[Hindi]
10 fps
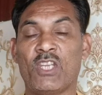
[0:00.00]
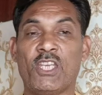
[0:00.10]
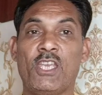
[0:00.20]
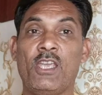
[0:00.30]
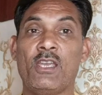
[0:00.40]

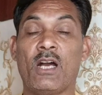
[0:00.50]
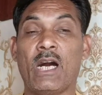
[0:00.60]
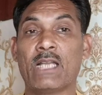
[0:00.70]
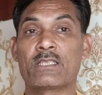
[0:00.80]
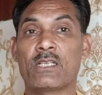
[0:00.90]
देखिए
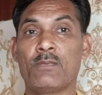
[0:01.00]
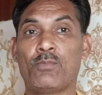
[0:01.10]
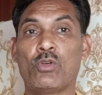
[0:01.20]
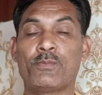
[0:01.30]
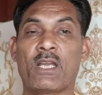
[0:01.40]
आजकल
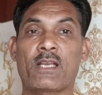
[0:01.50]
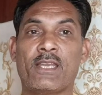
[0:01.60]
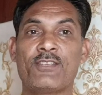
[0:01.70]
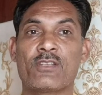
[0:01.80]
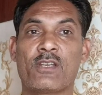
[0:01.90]
बहुत बड़ा
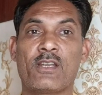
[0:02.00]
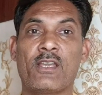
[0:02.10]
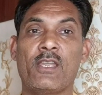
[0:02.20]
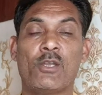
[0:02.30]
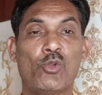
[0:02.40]
क्रेज चल
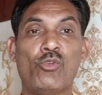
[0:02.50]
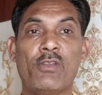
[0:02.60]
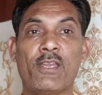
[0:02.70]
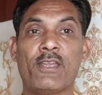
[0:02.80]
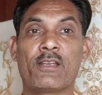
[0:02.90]
रहा है
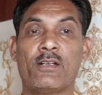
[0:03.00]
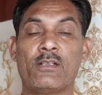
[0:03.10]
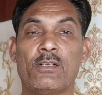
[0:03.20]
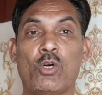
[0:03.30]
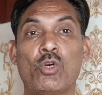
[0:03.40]
लोन लेने का
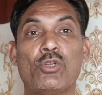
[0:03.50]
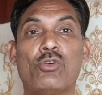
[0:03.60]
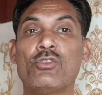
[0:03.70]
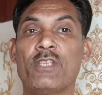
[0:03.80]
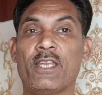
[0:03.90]
और
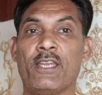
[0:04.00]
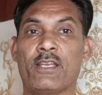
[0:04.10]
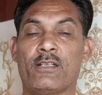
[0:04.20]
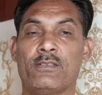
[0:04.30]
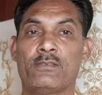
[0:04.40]
लोन देने
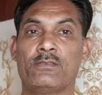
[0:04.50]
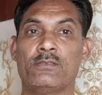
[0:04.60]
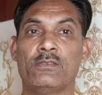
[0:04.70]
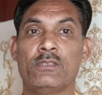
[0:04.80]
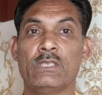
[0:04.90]
का
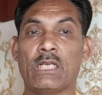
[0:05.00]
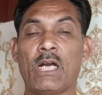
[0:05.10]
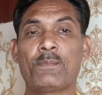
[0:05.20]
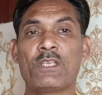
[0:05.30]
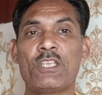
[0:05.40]

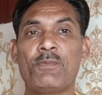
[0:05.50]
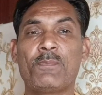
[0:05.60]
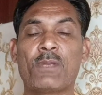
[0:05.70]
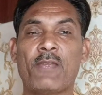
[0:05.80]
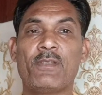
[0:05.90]
आप किसी
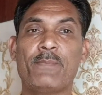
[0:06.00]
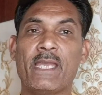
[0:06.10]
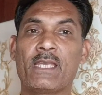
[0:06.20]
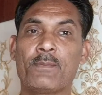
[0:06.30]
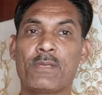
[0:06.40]
भी प्राइवेट
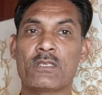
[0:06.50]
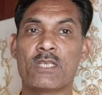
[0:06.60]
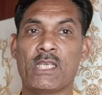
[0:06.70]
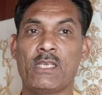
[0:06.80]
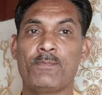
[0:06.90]
बैंक के पास
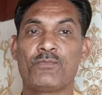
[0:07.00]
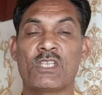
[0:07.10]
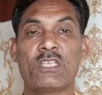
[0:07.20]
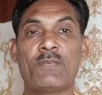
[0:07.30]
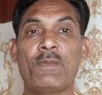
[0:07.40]
जाइए
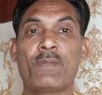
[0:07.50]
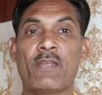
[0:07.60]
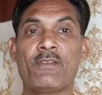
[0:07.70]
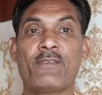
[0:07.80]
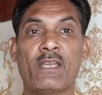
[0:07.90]
किसी भी
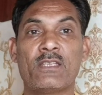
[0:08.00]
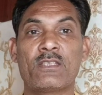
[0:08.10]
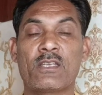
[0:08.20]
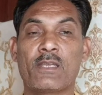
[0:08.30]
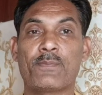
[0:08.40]
प्राइवेट
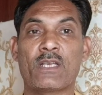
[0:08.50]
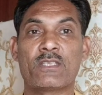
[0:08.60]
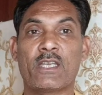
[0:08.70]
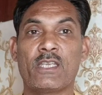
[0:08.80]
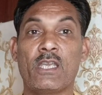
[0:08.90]
फाइनेंसर के
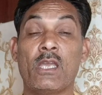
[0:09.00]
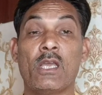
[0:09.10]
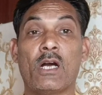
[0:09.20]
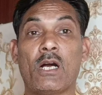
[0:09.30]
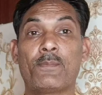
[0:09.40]
पास जाइए
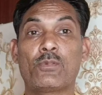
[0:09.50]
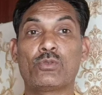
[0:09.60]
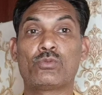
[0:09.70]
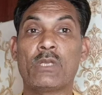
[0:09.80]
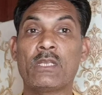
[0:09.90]

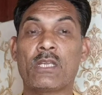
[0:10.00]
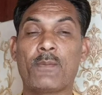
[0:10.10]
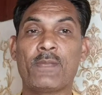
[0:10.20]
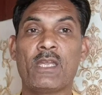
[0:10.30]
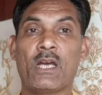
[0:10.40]
आपको तुरंत
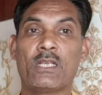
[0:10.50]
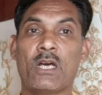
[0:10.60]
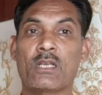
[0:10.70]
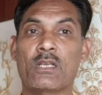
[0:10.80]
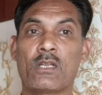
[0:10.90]
अपने
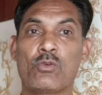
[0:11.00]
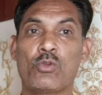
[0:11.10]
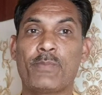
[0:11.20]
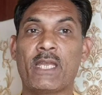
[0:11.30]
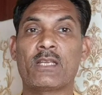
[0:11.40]
आधार कार्ड
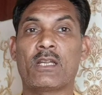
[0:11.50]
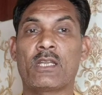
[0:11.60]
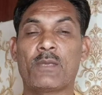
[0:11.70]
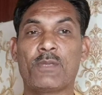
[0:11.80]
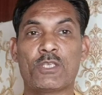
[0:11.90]
और पैन
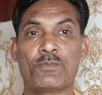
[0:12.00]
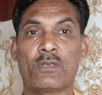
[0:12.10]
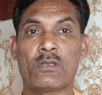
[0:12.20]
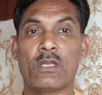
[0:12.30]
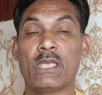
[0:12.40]
कार्ड के बेस
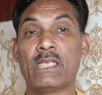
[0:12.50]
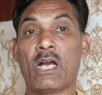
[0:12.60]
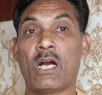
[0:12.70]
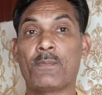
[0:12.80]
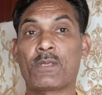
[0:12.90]
पर
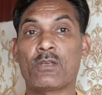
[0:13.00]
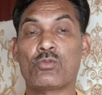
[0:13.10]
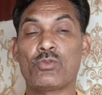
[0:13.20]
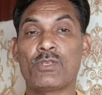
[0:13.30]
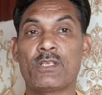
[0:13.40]
या आपके
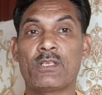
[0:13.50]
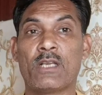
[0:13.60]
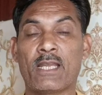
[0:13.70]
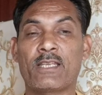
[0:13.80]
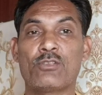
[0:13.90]
कोई
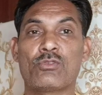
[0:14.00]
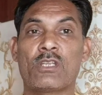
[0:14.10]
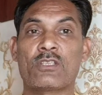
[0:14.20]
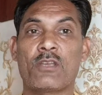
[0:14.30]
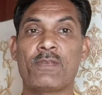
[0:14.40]
घर के जो
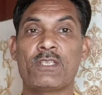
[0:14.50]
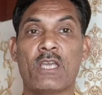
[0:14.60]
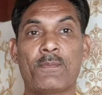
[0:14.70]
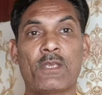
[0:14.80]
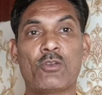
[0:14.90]

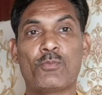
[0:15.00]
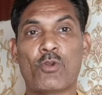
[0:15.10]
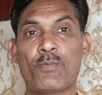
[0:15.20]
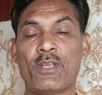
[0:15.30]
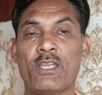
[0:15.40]
दस्तावेज या आपकी कोई
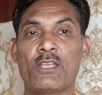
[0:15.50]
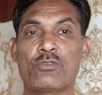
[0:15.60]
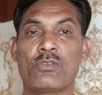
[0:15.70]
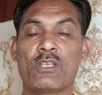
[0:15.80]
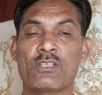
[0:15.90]
प्रॉपर्टी के
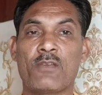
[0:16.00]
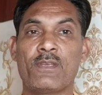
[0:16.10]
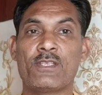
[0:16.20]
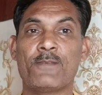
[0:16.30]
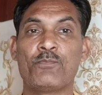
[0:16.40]
जो
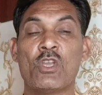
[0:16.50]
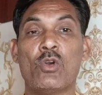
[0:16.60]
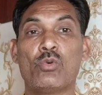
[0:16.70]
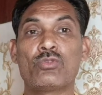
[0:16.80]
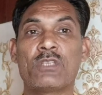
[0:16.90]
दस्तावेज
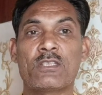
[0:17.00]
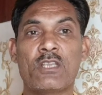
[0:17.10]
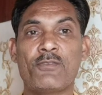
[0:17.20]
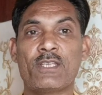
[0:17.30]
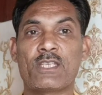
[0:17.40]
हैं उस
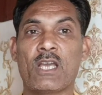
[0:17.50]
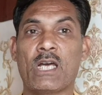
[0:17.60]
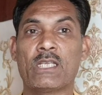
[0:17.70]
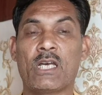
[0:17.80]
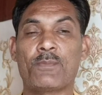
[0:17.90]
दस्तावेज के
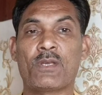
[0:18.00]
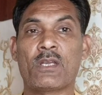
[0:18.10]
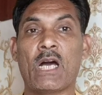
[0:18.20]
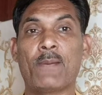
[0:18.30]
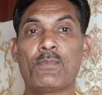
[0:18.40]
आधार
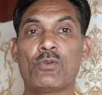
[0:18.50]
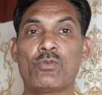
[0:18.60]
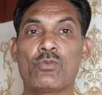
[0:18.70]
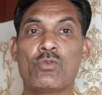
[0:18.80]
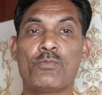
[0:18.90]
पर आप
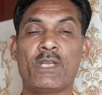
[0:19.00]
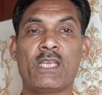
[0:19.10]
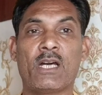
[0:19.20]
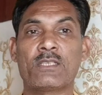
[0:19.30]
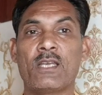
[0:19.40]
लोगों को
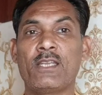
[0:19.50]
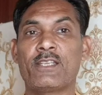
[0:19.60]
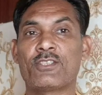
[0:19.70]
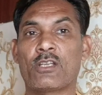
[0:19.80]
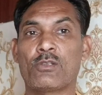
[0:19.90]
बड़ी आसानी
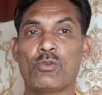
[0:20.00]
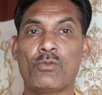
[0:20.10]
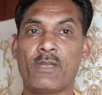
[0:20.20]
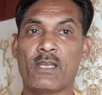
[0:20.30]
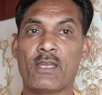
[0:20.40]
के साथ
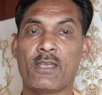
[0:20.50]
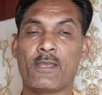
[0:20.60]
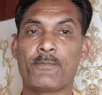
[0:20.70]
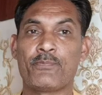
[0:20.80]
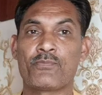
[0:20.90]
लोन मिल रहे
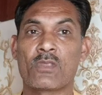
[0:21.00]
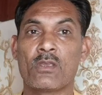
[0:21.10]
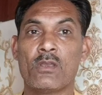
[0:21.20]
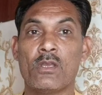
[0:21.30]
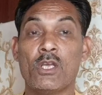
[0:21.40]
हैं
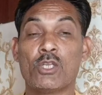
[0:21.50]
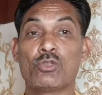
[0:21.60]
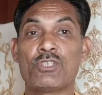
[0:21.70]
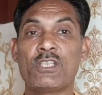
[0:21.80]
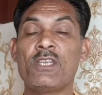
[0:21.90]

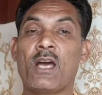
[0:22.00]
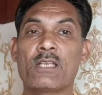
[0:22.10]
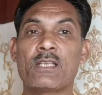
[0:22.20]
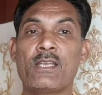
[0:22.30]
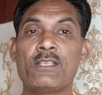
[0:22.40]
तो जितनी
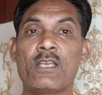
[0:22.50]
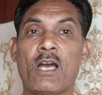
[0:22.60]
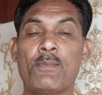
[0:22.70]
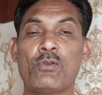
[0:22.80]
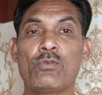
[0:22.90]
आसानी से
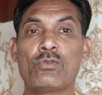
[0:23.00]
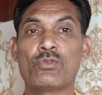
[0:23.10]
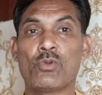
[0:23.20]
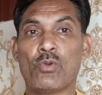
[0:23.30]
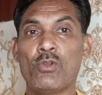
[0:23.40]
आप लोगों को
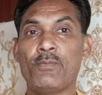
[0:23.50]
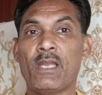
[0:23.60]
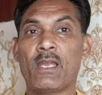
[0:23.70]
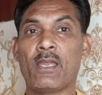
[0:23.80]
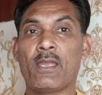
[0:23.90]
जो लोन
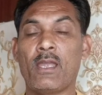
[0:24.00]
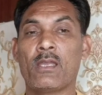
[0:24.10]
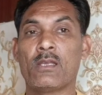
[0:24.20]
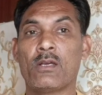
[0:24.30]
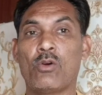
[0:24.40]
मिल रहे हैं
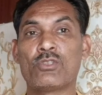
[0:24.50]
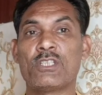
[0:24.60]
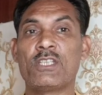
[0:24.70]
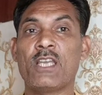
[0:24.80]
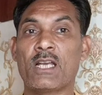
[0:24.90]
और
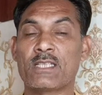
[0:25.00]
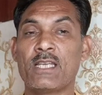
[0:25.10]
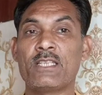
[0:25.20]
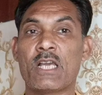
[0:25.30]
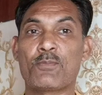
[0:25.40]
जितनी
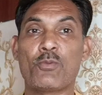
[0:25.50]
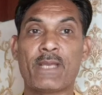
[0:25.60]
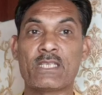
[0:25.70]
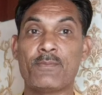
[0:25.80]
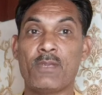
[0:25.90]
आसानी से आपको
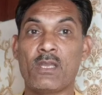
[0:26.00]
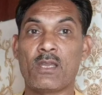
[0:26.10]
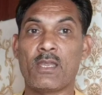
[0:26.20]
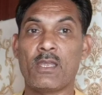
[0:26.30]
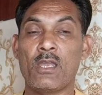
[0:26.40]
पैसे मिल
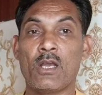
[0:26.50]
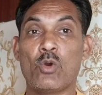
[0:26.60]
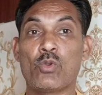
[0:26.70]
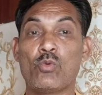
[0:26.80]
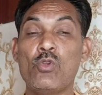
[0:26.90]
रहे हैं
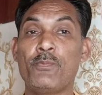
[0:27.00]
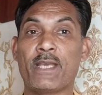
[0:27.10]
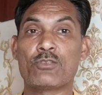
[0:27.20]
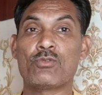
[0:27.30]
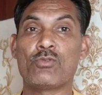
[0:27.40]
और उन
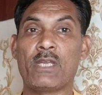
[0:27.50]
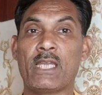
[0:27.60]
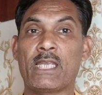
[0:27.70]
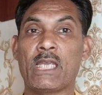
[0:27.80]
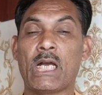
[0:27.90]
पैसों को
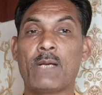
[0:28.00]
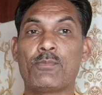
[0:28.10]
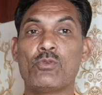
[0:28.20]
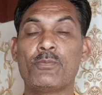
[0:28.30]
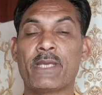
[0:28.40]
लेके
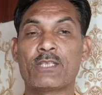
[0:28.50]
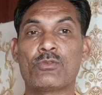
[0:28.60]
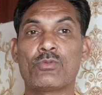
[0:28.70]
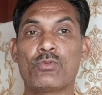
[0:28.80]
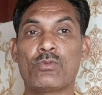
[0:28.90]
आप उन
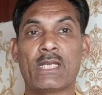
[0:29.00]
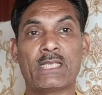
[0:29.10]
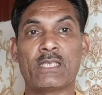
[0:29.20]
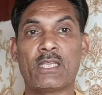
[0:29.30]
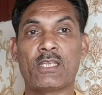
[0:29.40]
पैसों को
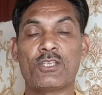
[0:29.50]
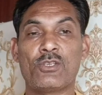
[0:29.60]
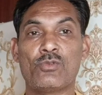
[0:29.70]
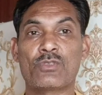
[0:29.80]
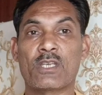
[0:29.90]
गलत तरीके
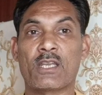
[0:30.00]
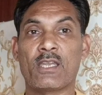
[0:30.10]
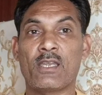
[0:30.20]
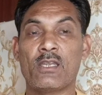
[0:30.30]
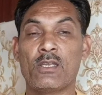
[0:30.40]
से यूज कर
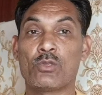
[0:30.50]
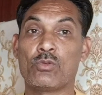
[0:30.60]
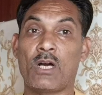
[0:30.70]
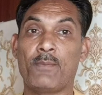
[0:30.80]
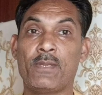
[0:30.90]
रहे हैं
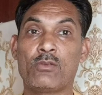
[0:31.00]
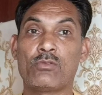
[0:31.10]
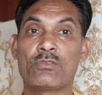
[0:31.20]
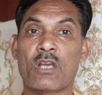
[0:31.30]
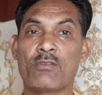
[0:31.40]
तो आप
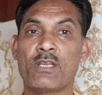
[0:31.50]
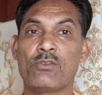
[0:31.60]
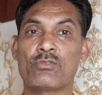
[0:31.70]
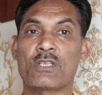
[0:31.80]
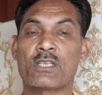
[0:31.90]
बिल्कुल
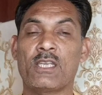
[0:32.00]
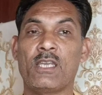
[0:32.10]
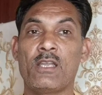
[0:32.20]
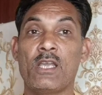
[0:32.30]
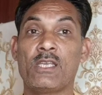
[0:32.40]
सावधान हो सकते
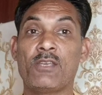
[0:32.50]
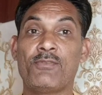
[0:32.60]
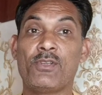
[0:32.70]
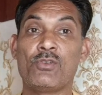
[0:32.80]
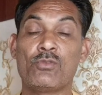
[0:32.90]
हैं ये
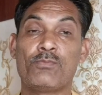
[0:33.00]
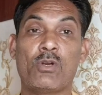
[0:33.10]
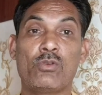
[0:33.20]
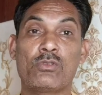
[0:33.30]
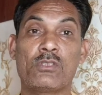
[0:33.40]
वीडियो
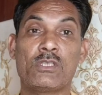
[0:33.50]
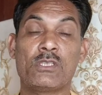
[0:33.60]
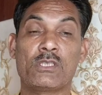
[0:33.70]
बहुत